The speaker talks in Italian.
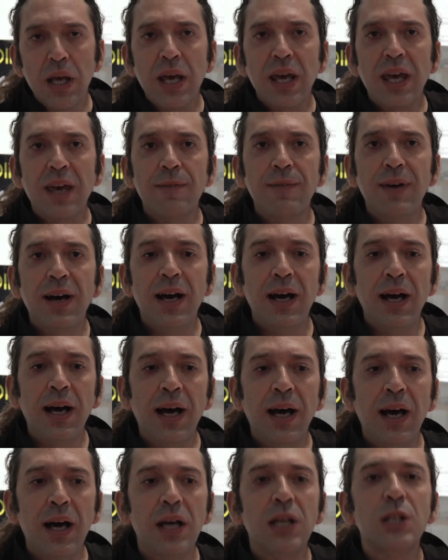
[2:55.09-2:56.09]
che va
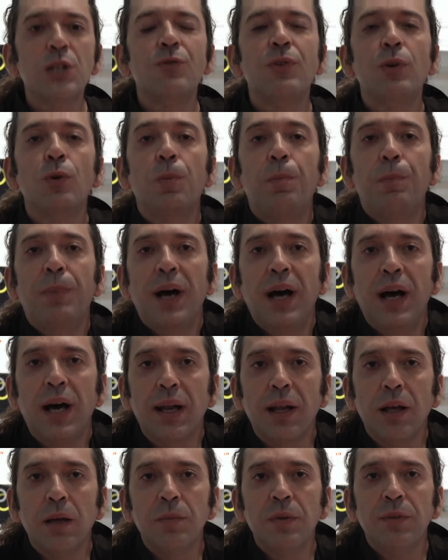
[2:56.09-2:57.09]
a
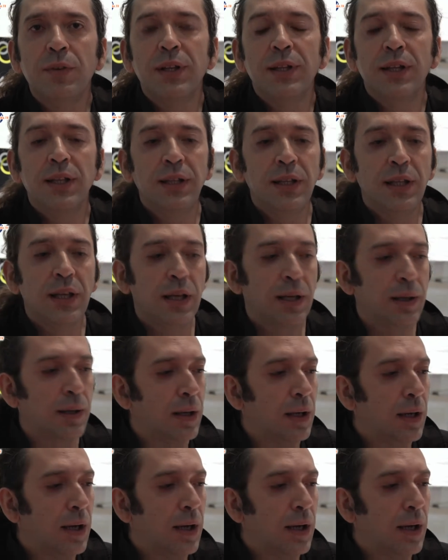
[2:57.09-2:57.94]
sviluppare, mi viene da dire,